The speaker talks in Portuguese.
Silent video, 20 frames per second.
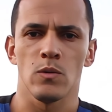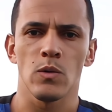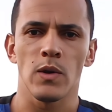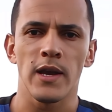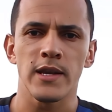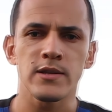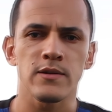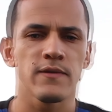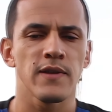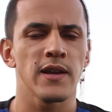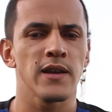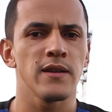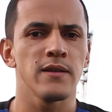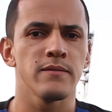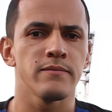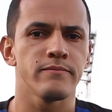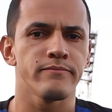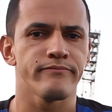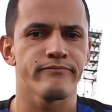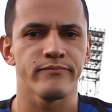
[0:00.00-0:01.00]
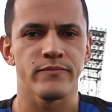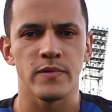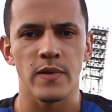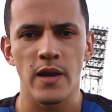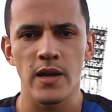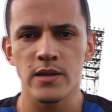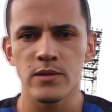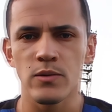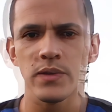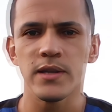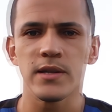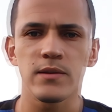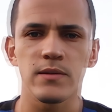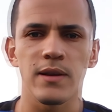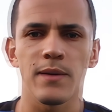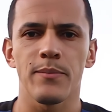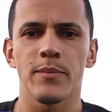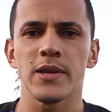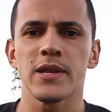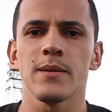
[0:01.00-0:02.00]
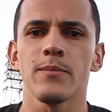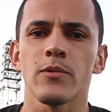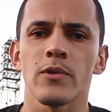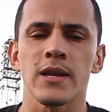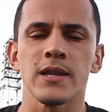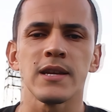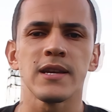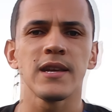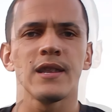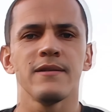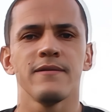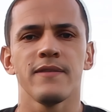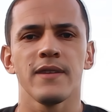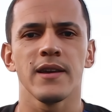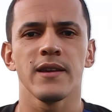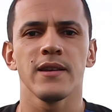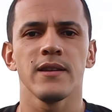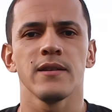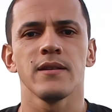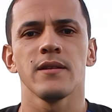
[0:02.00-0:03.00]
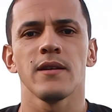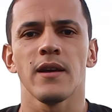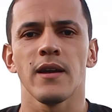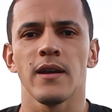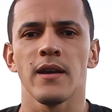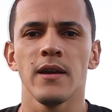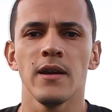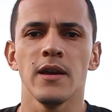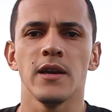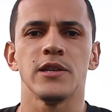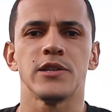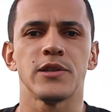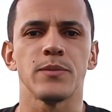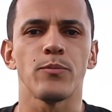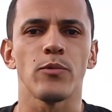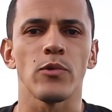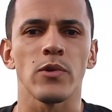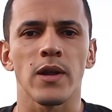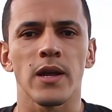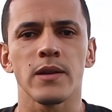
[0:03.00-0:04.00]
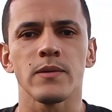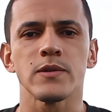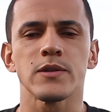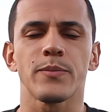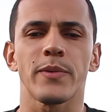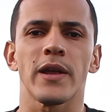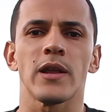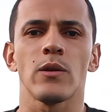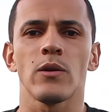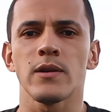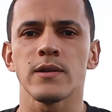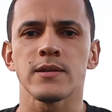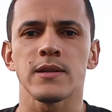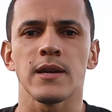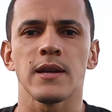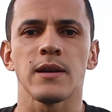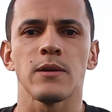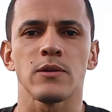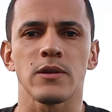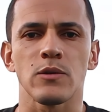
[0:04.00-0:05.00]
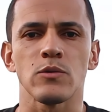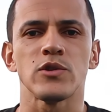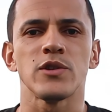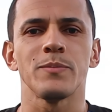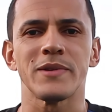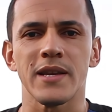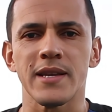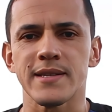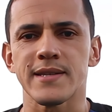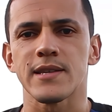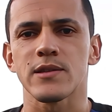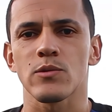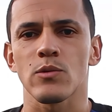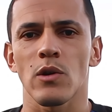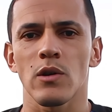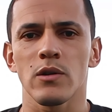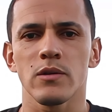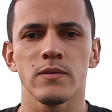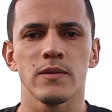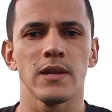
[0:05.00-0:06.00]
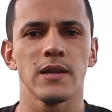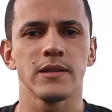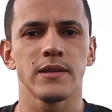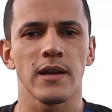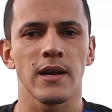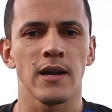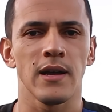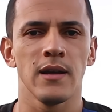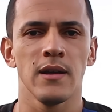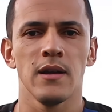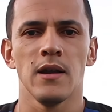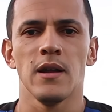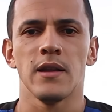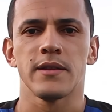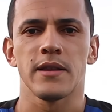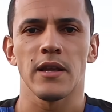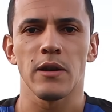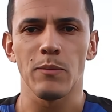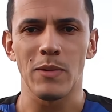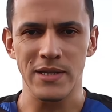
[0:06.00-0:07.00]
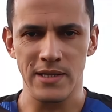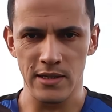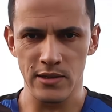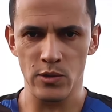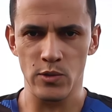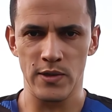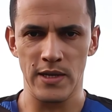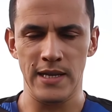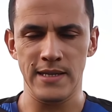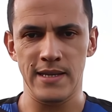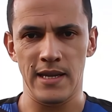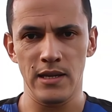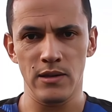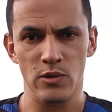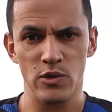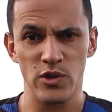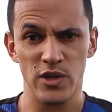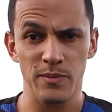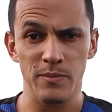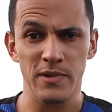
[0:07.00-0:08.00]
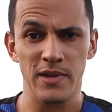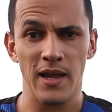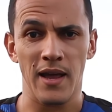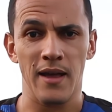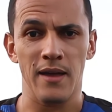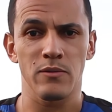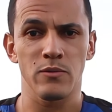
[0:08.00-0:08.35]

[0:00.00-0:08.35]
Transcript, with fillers: O Lesto vem, desde o início da pré-temporada que ele vem é, estipulando isso para nós, é, o, o, time tem que ser sólido, ele tá tendo bastante sucesso aí, que nosso time